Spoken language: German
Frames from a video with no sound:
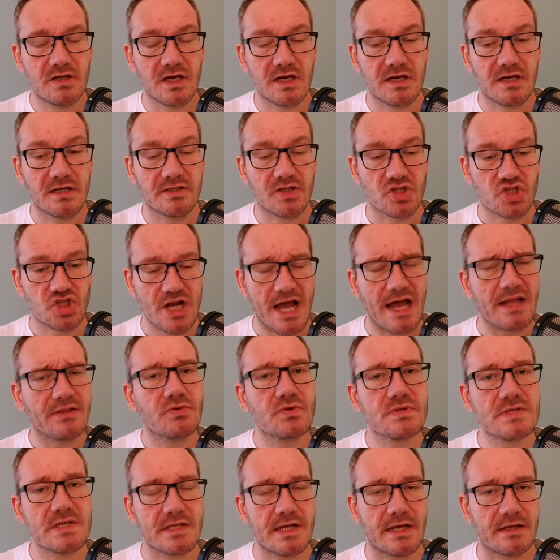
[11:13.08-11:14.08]
äh, der
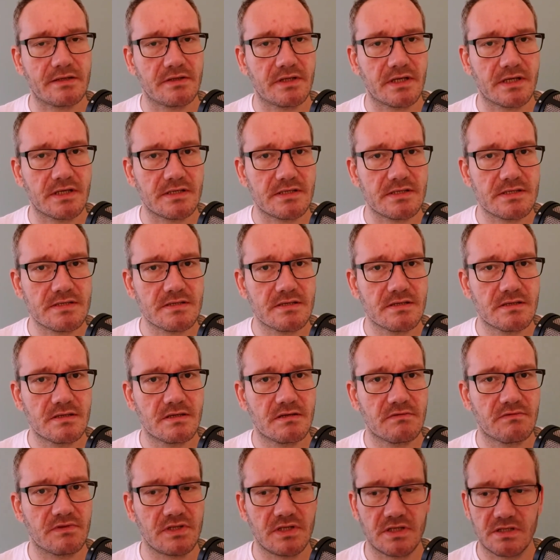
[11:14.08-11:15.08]
Status ein anderer ist.
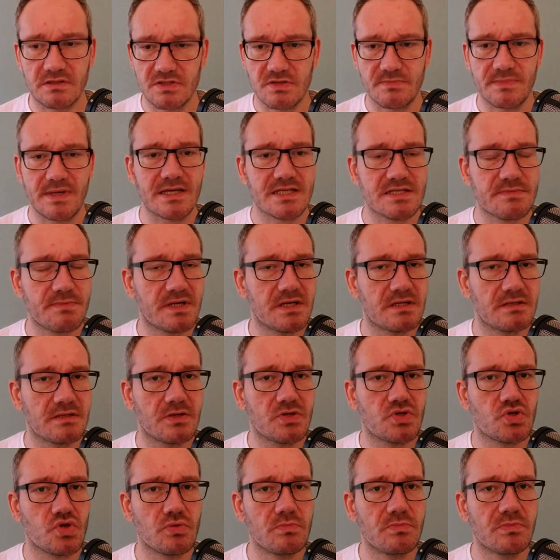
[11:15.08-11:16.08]
Wenn ich zum ersten Mal in
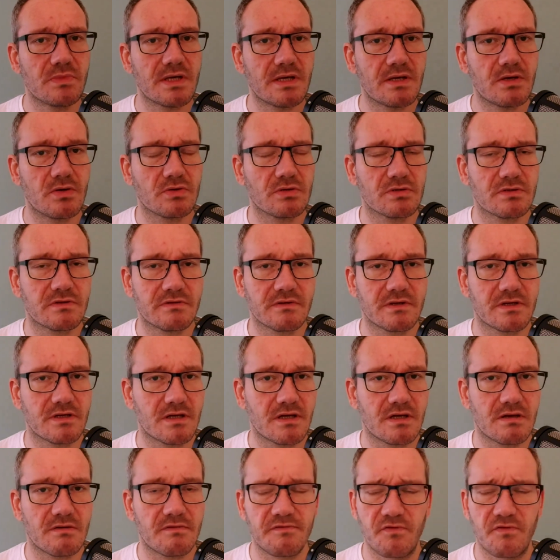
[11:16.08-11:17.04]
ein Gym gehe und äh,